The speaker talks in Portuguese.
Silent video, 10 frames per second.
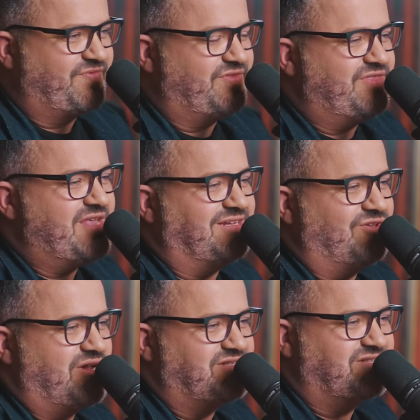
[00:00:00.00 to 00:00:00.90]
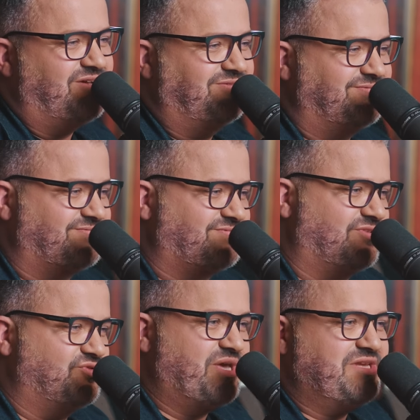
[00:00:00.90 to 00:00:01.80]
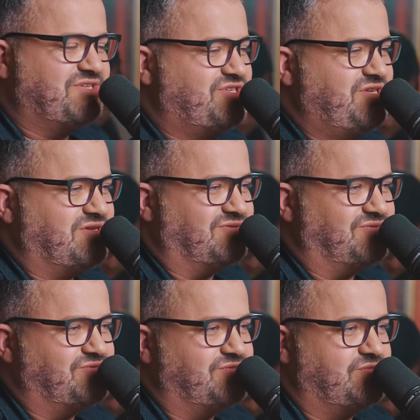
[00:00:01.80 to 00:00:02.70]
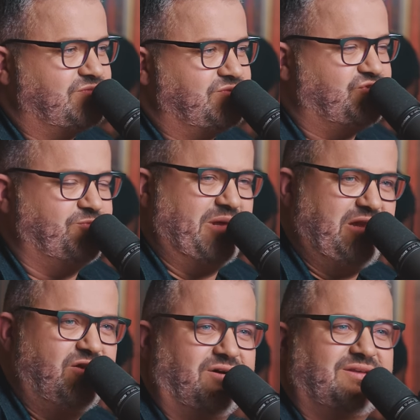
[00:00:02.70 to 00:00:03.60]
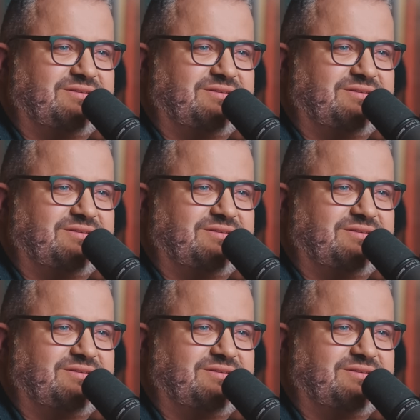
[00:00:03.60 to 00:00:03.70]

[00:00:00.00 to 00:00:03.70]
na adoração o que eles tinham de melhor?